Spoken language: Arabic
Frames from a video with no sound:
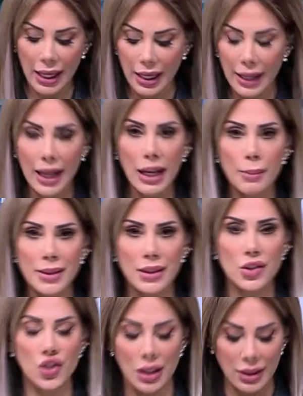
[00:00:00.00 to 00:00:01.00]
هلا لانها لحمه
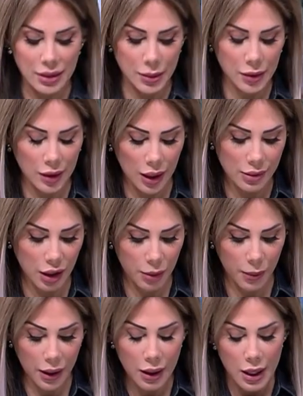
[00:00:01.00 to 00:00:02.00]
عجل كثير بتطلع
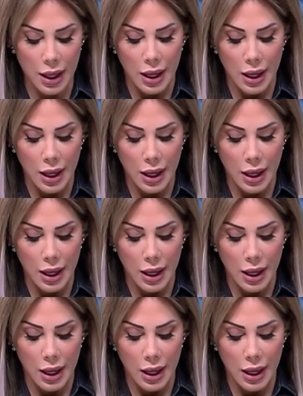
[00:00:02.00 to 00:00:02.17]
طيبه